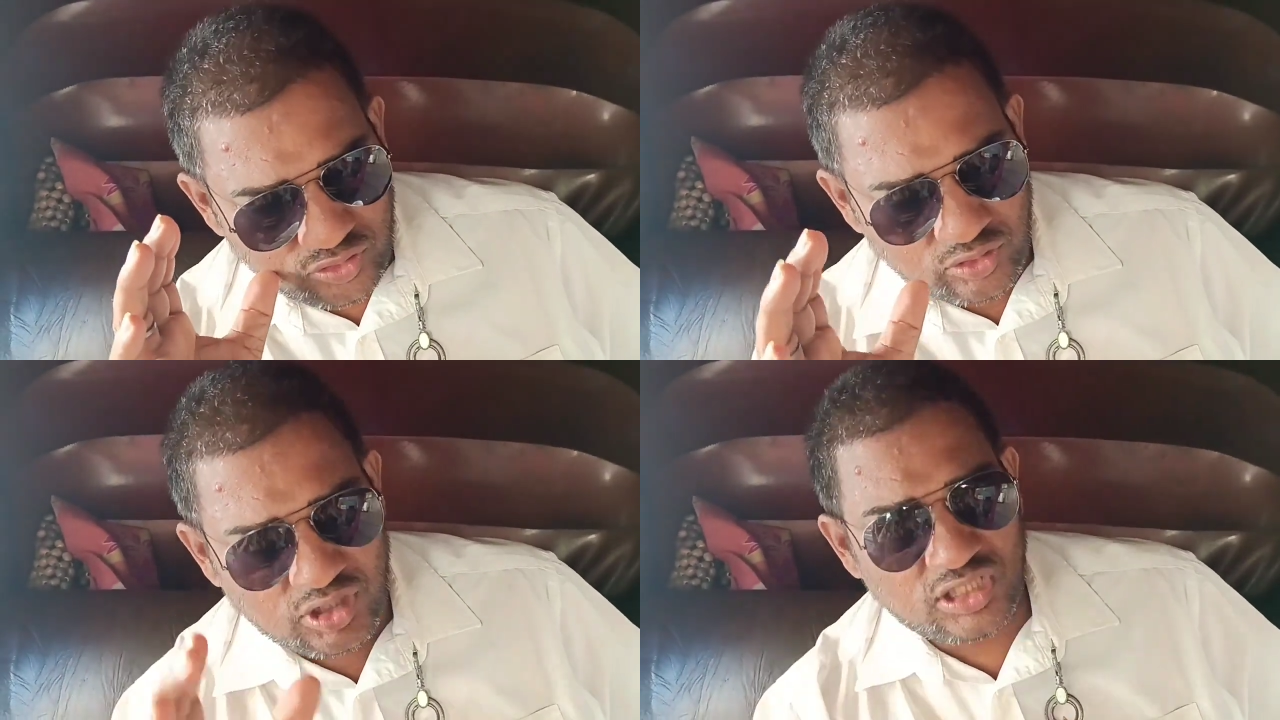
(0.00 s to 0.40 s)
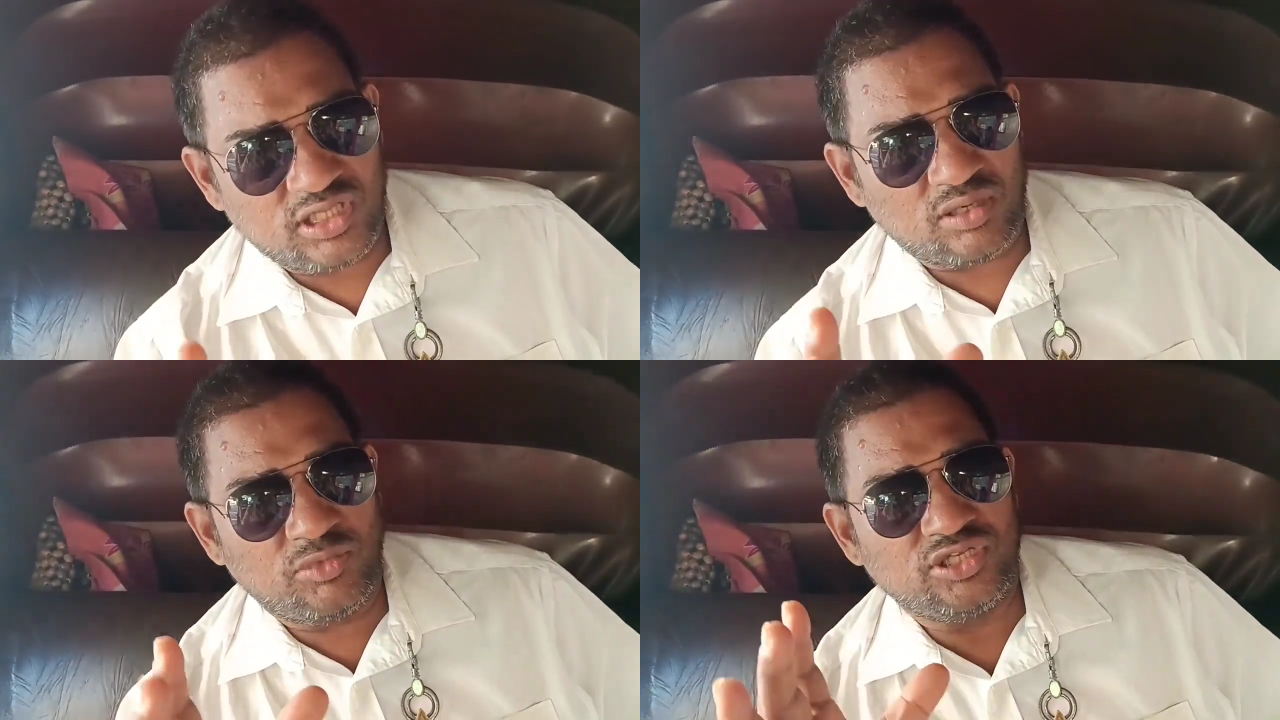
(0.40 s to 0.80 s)
जो
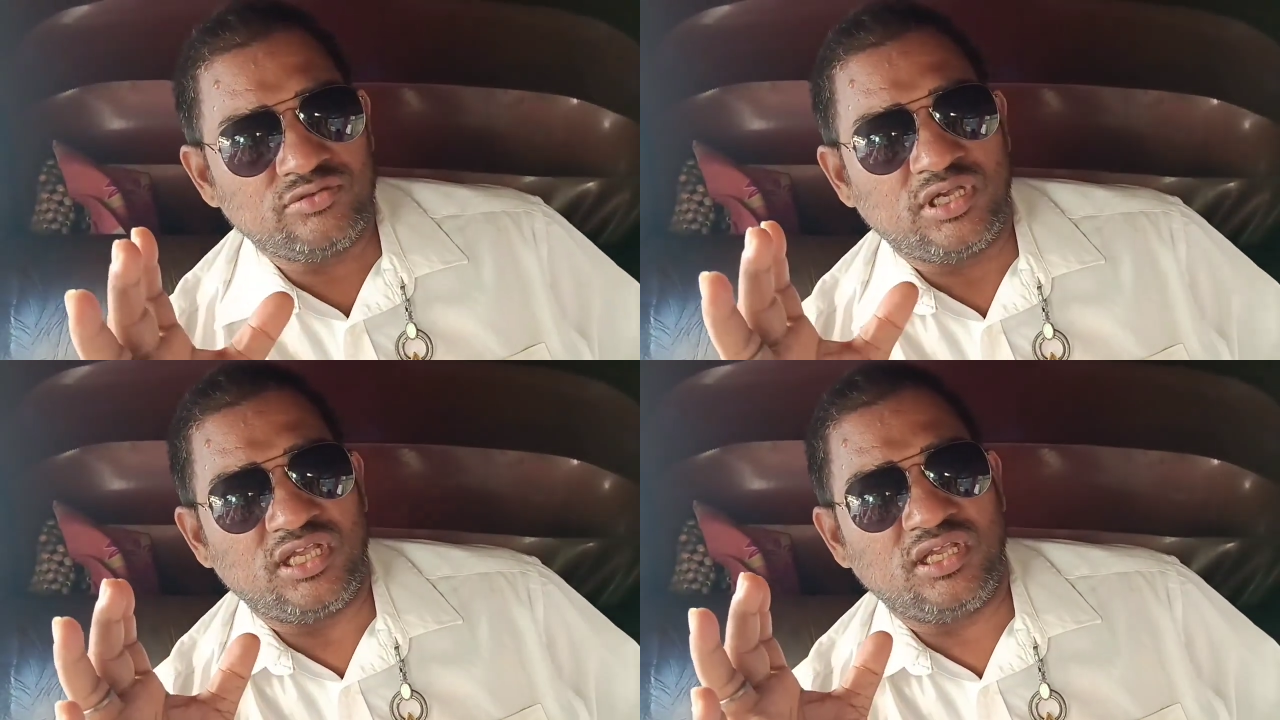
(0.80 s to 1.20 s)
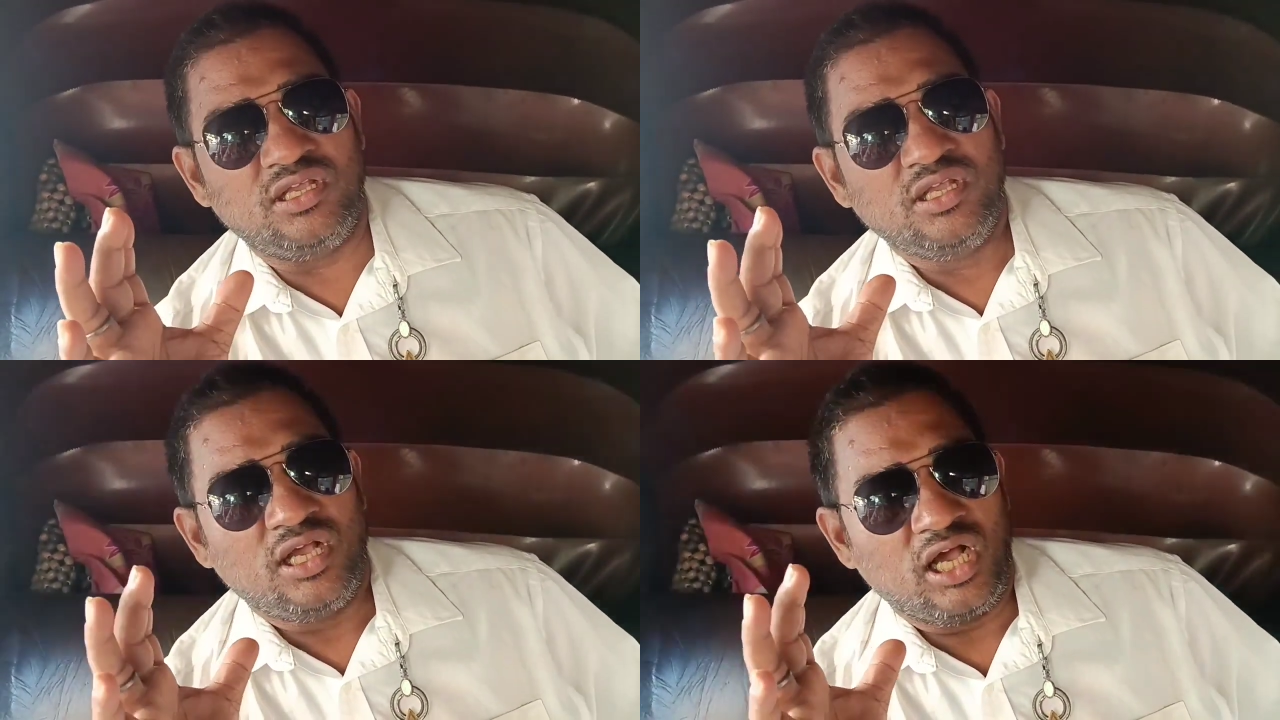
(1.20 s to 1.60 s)
गदर में जो है
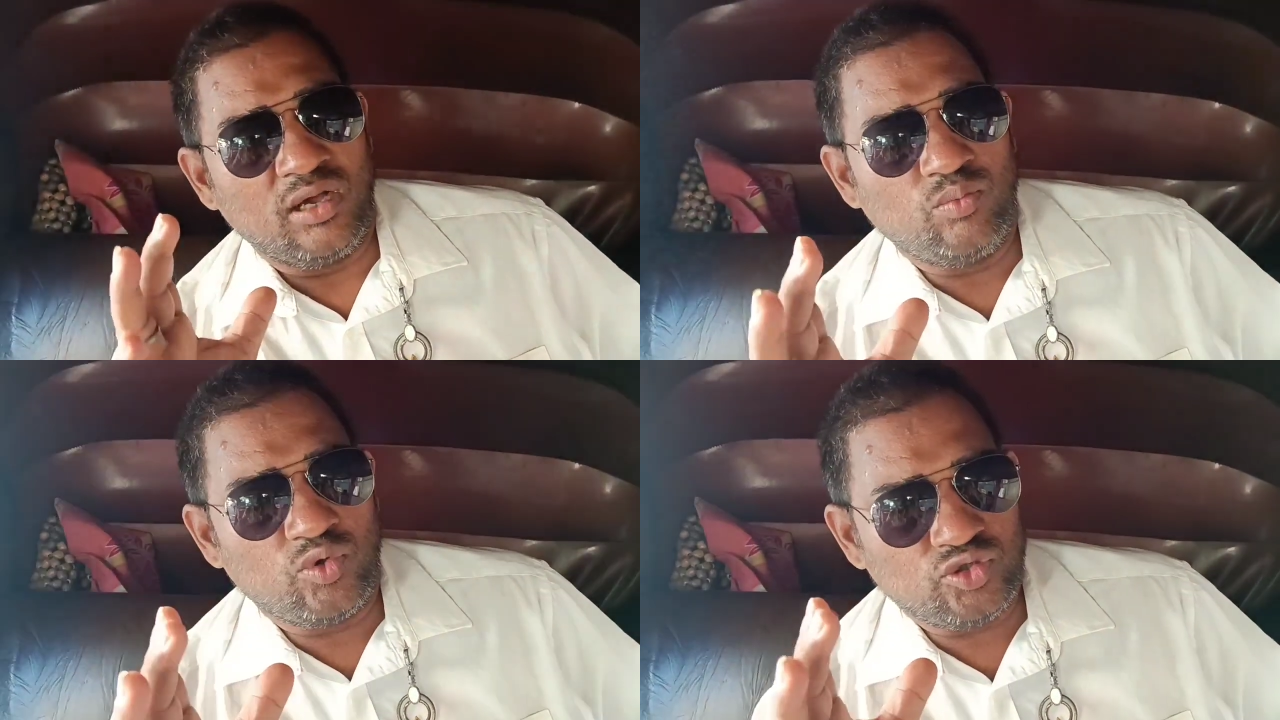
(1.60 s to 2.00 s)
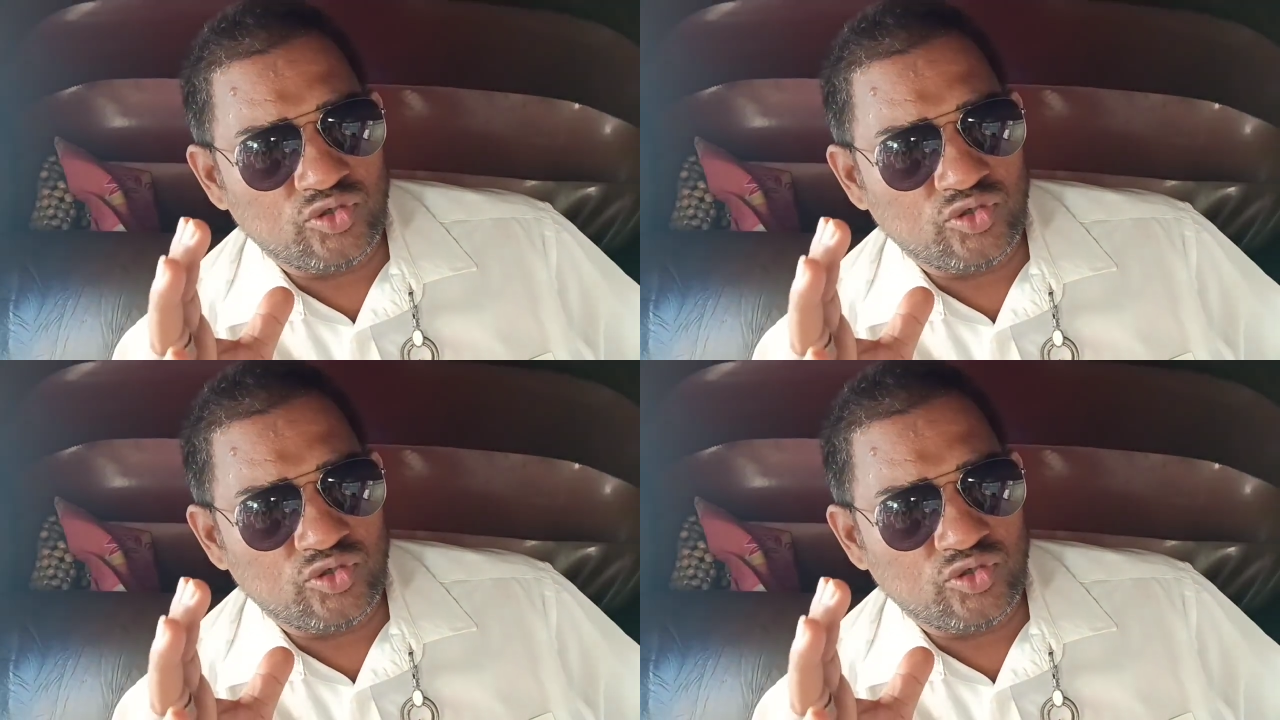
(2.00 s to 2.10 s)
हम